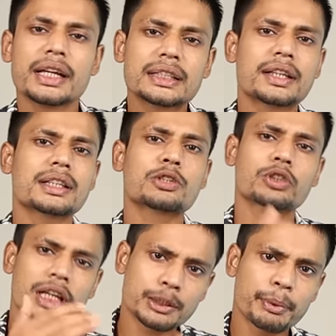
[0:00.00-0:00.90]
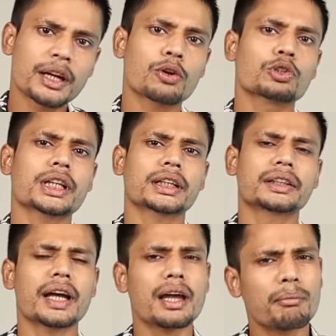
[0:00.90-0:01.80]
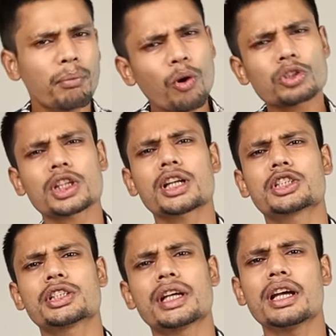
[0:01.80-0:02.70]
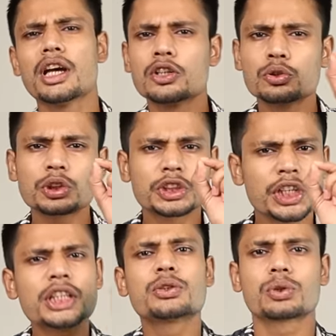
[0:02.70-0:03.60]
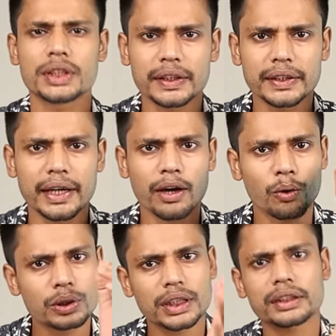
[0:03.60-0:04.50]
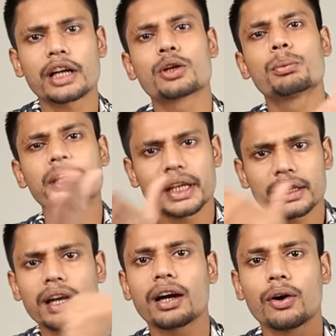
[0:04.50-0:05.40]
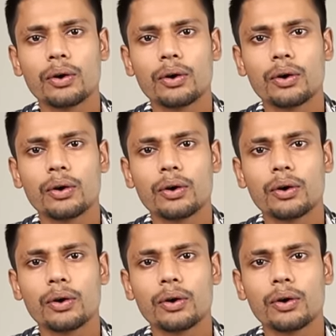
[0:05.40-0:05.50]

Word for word: इस तरह से उसका स्पीकर हो सकता है बहुत सारा चीज़ है जो चेंज हो सकते हैं हो सकता है डुप्लीकेट लगा